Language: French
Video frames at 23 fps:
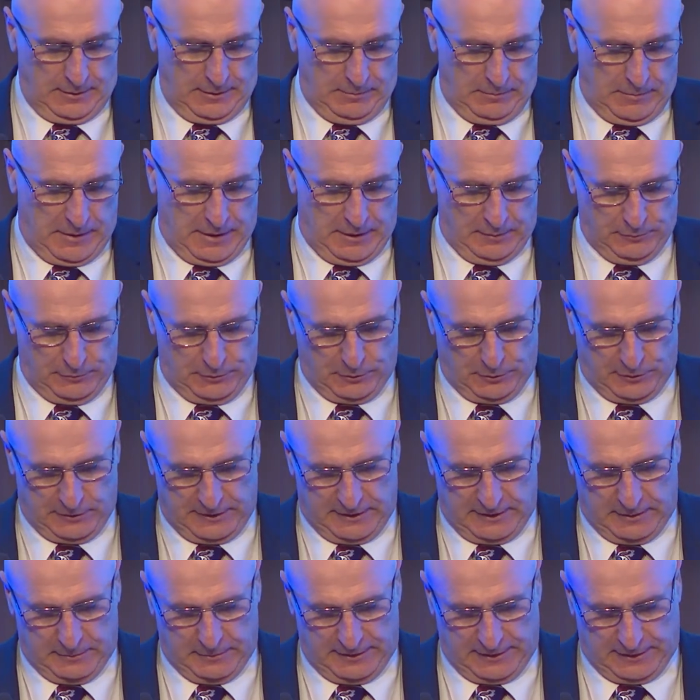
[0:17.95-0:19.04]
membre du conseil
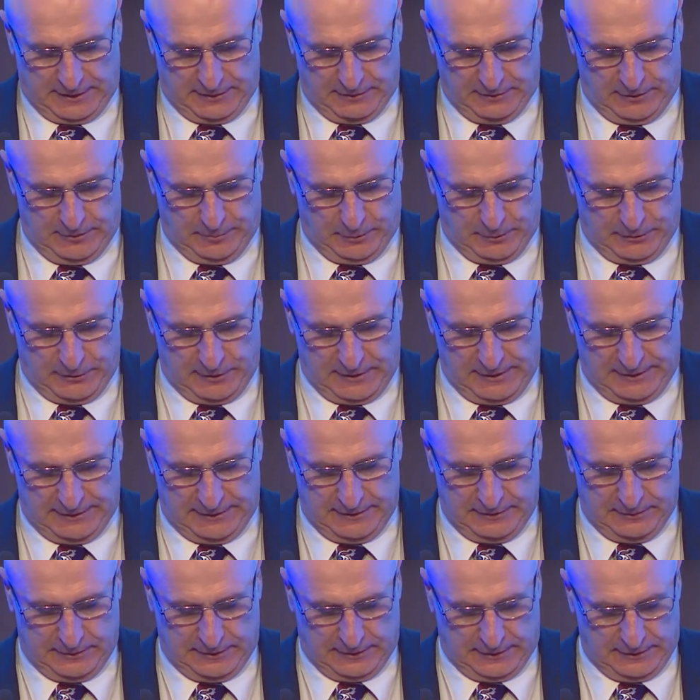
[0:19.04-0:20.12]
d'administration des producteurs
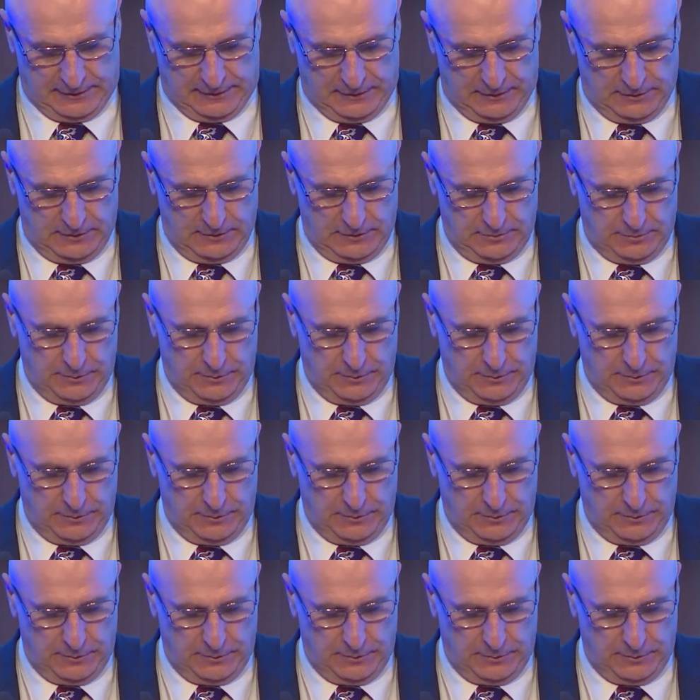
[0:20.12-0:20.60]
laitiers du Canada.